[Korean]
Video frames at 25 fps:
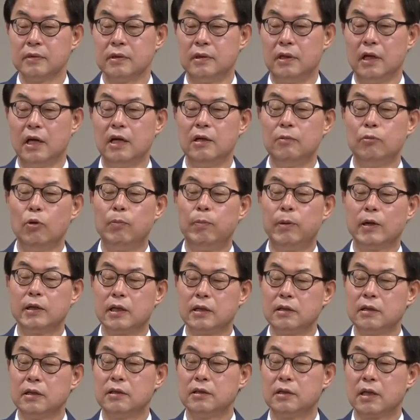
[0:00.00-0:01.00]
제일 못
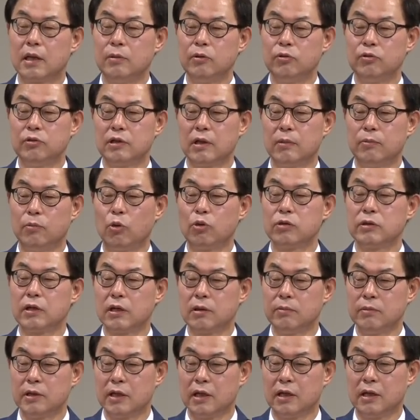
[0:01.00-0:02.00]
받아들인 사람이 누구냐?
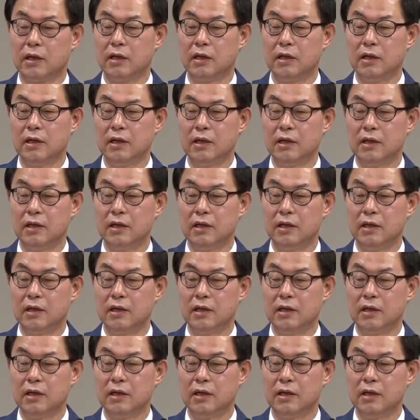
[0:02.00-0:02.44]
목사랍니다.